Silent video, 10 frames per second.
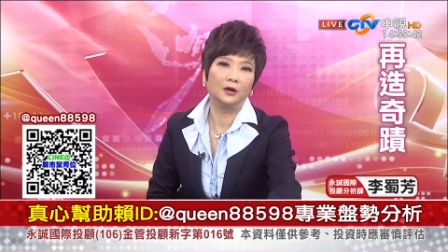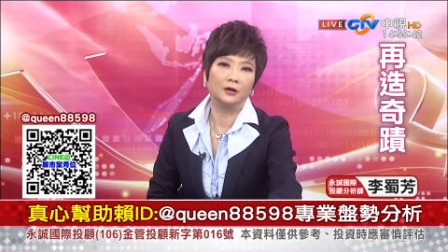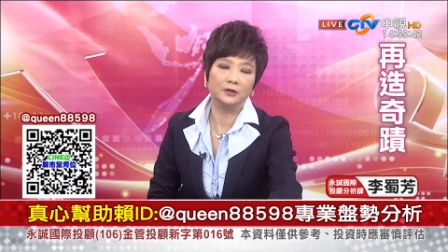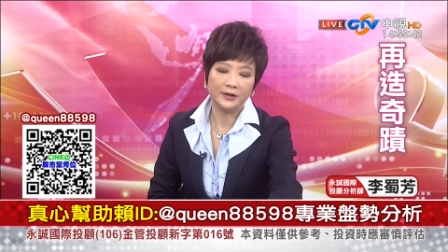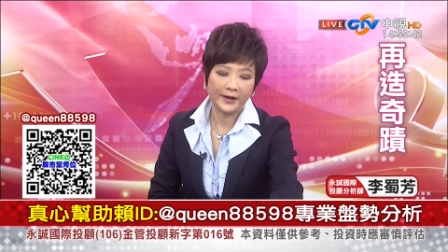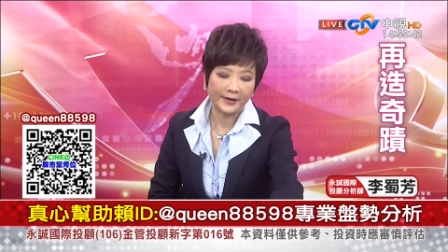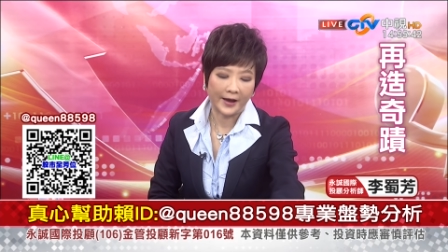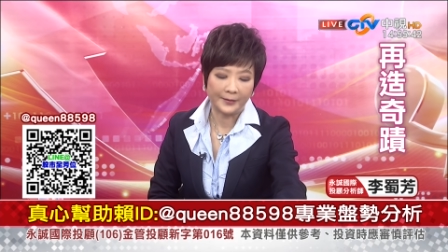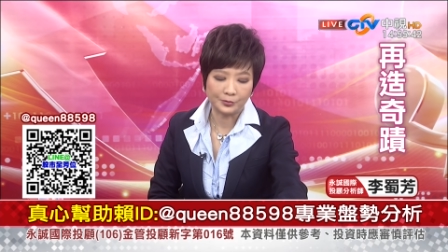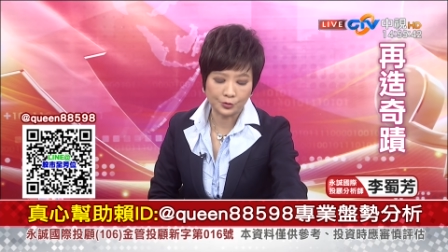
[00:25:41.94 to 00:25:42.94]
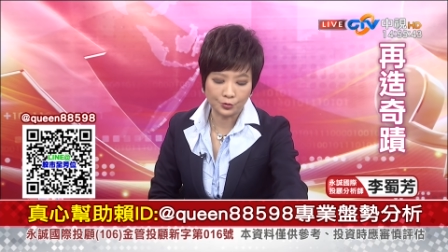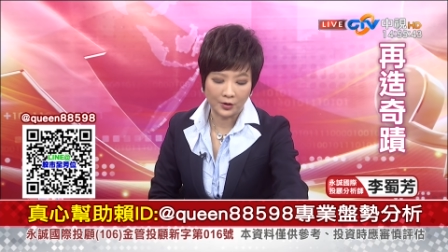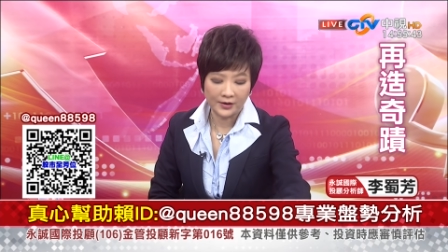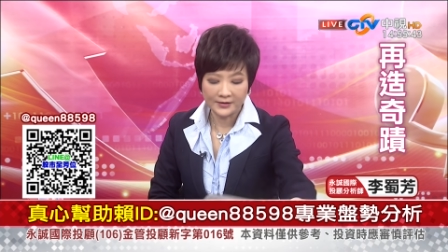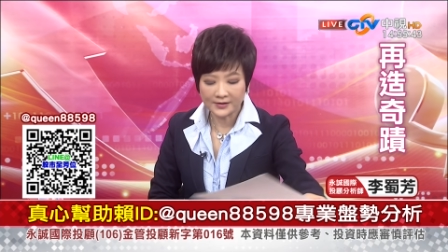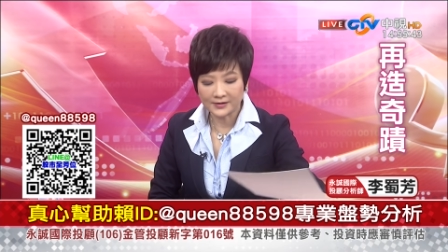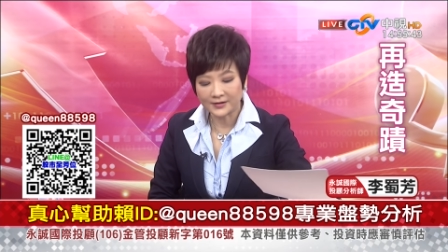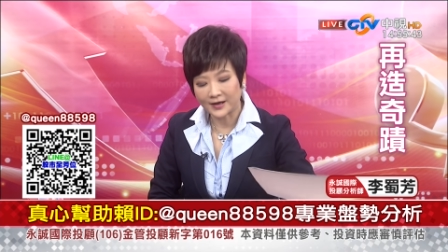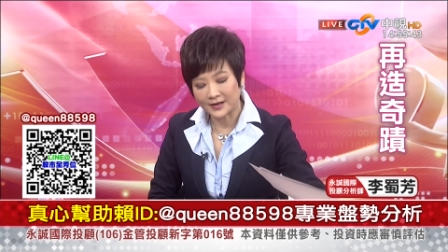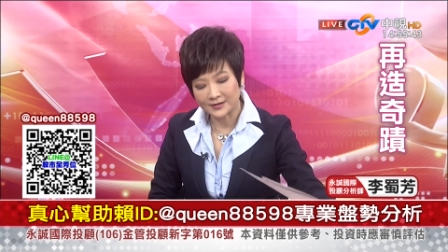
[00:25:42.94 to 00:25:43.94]
哦，应该也还不错，这是
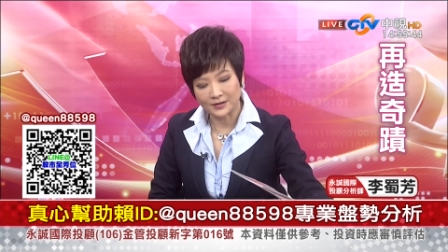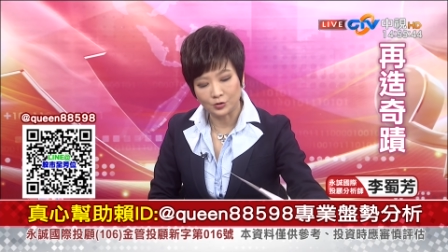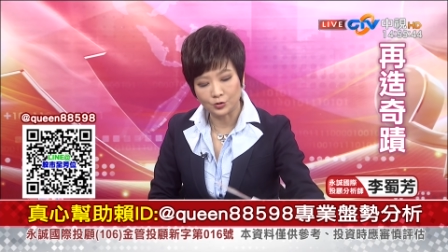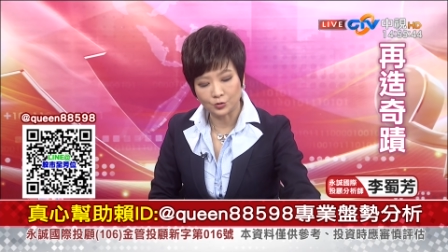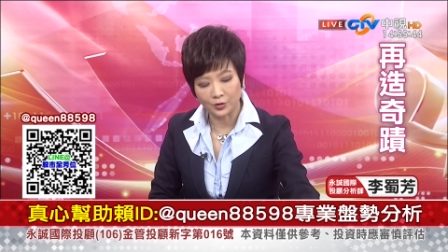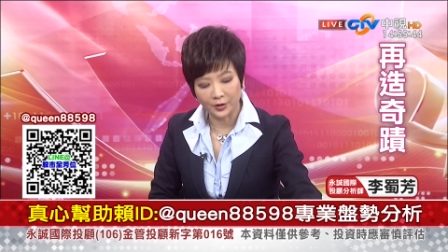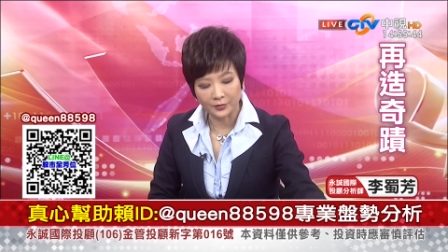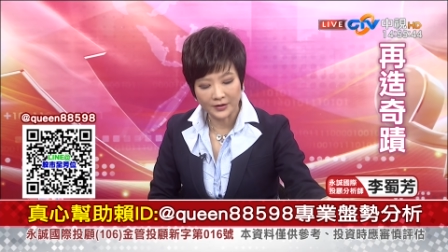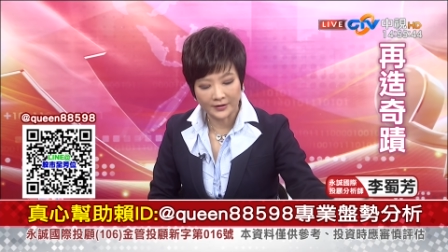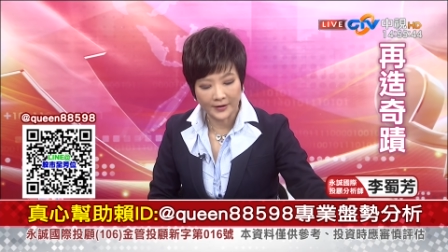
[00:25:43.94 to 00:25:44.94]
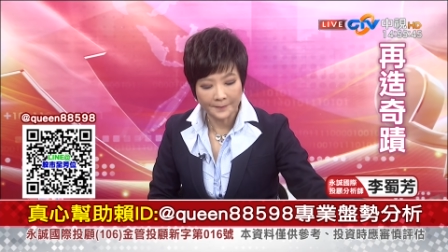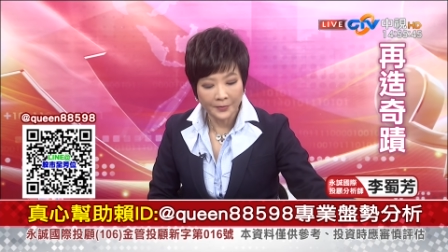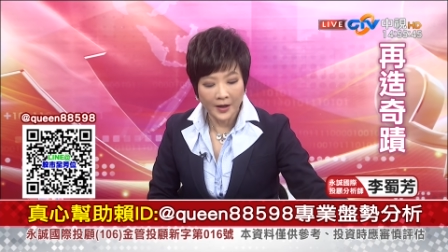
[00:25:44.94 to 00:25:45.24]
大家自己去做留意的。